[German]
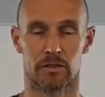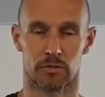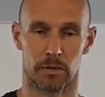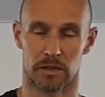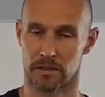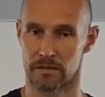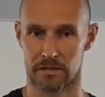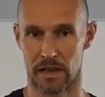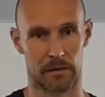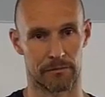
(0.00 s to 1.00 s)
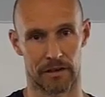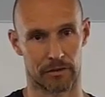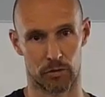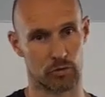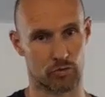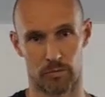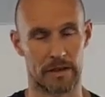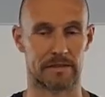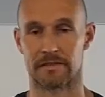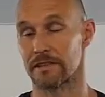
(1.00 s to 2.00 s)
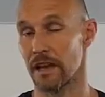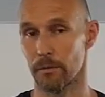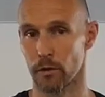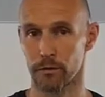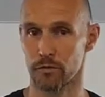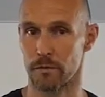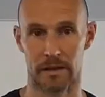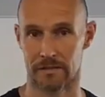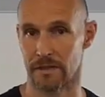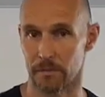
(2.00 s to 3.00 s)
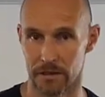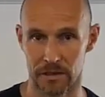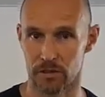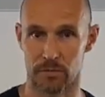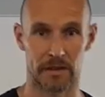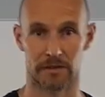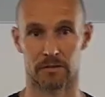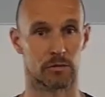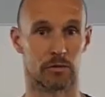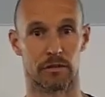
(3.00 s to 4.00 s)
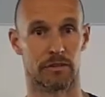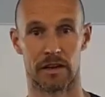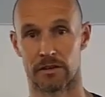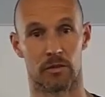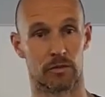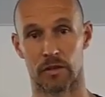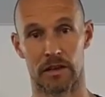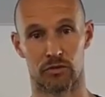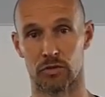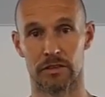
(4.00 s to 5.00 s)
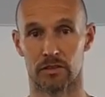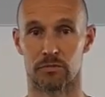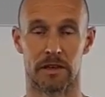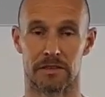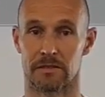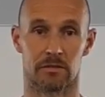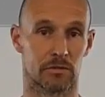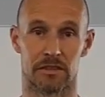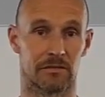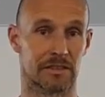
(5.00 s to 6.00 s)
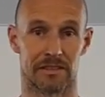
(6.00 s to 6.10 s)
Sprich, sie haben vielleicht Rückenschmerzen, sie haben Hüftschmerzen, sie haben Knieschmerzen oder vielleicht auch sogar Schulterschmerzen. Und sie